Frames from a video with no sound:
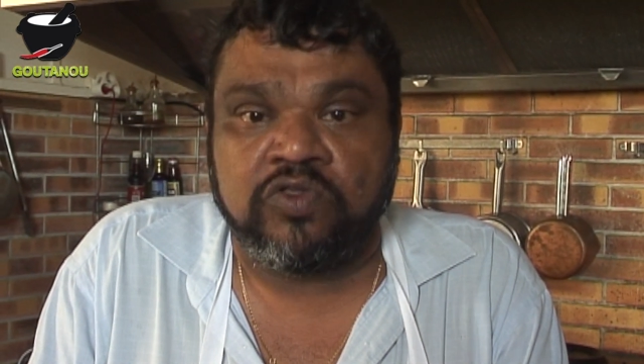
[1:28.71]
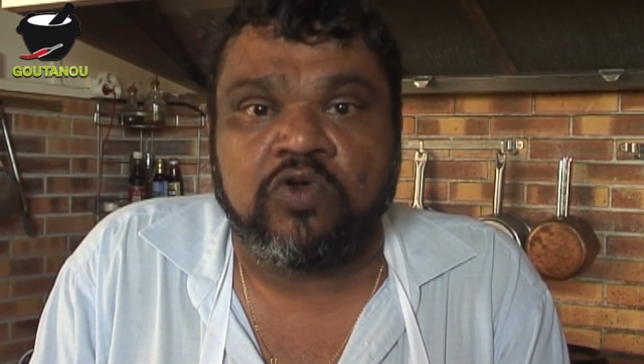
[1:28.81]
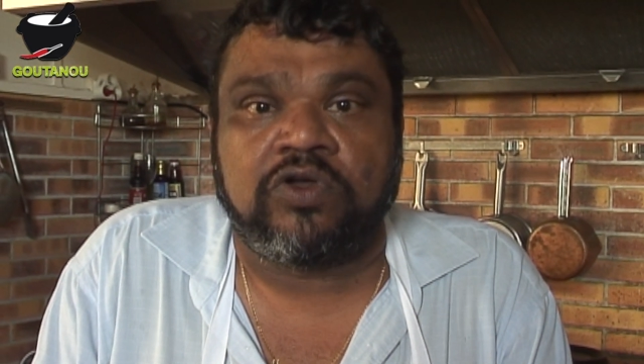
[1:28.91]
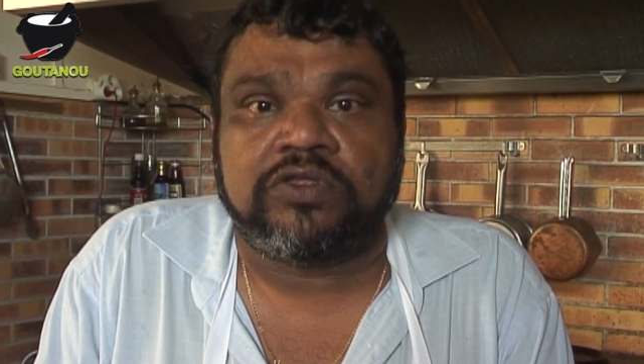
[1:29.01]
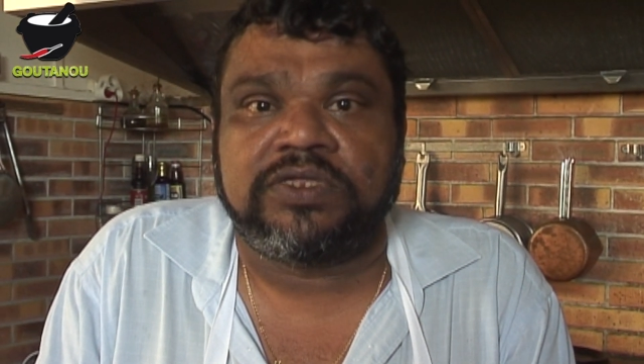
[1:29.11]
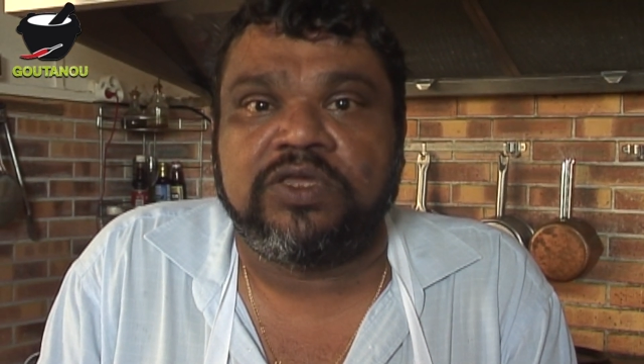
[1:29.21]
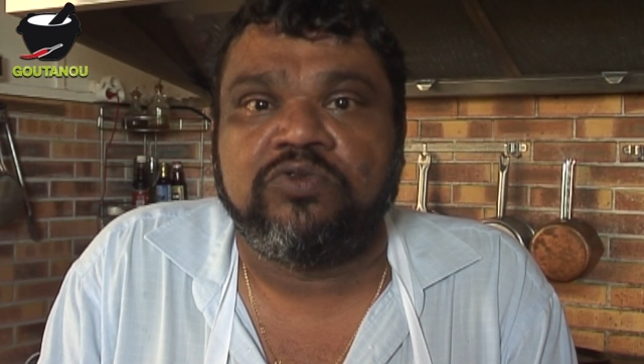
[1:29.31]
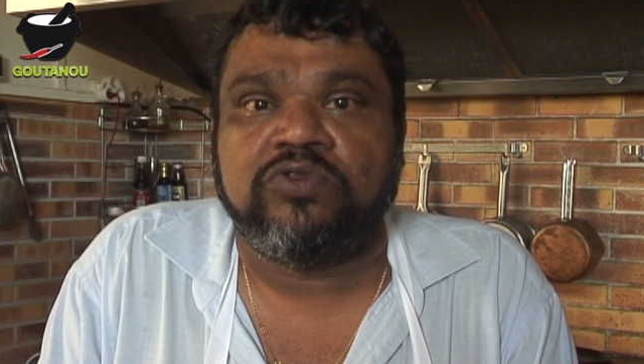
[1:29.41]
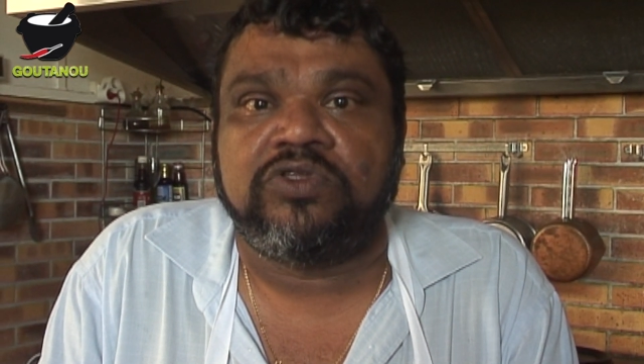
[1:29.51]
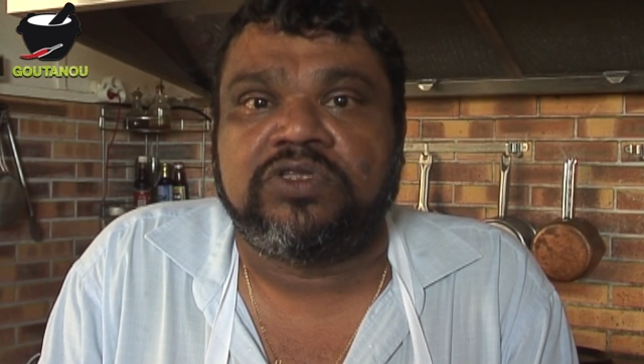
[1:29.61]
donc c'est
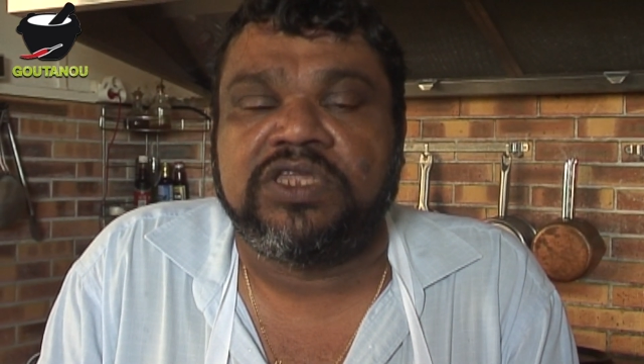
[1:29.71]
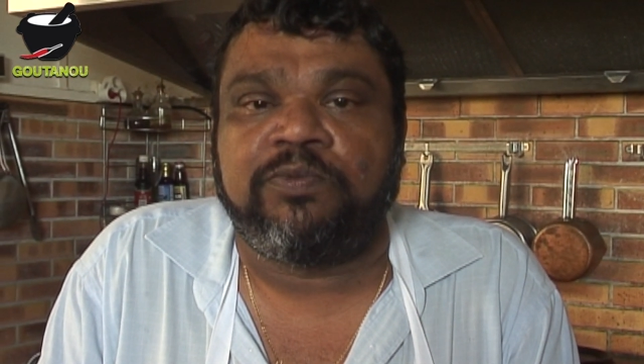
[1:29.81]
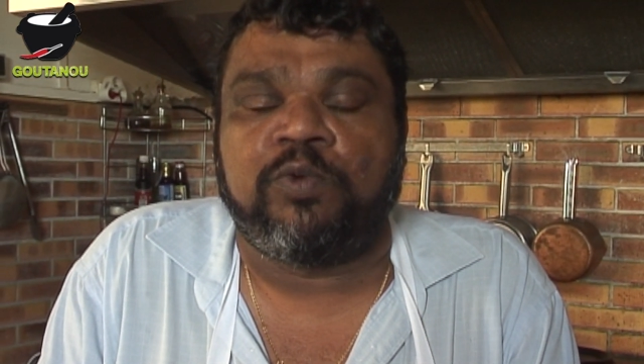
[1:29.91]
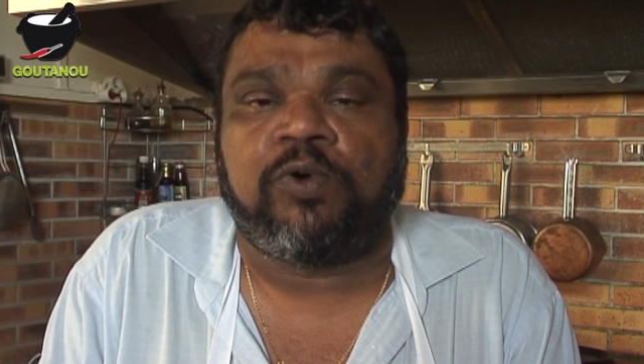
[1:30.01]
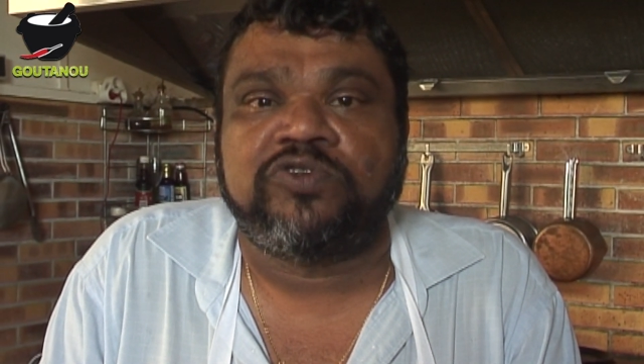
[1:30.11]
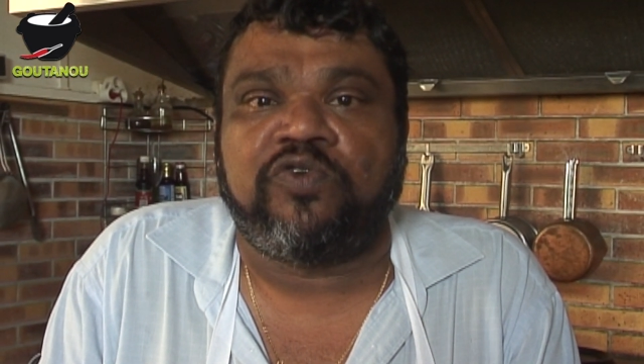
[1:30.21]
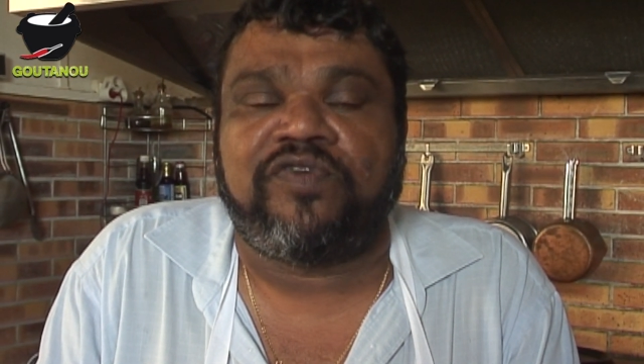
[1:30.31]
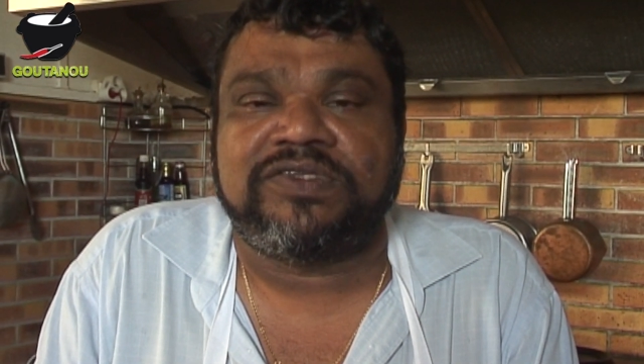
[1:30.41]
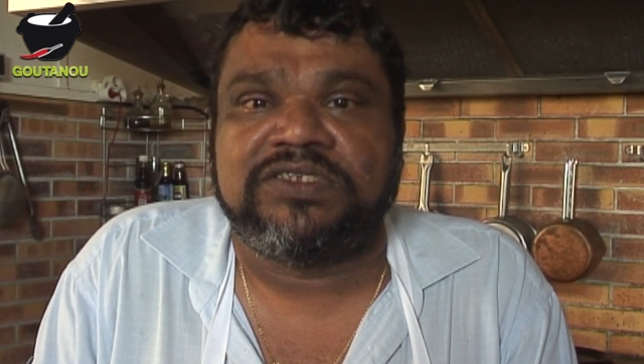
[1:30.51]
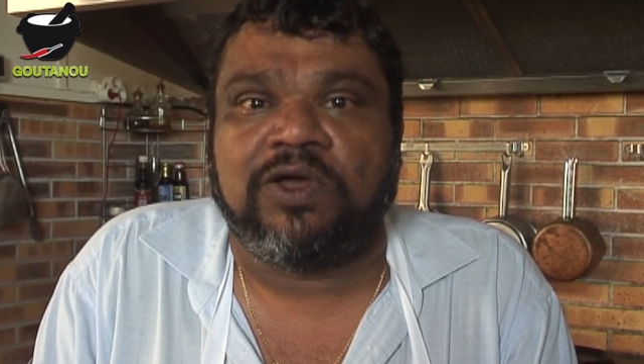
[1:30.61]
des proportions
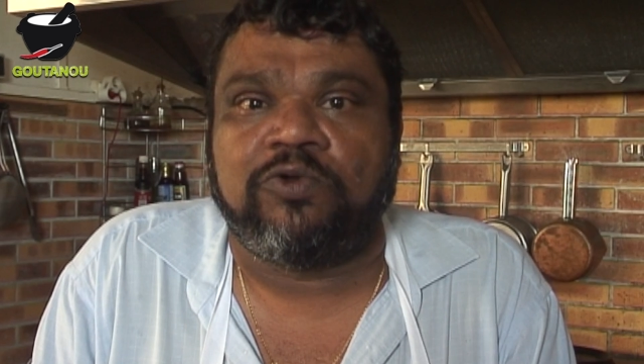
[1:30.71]
faciles à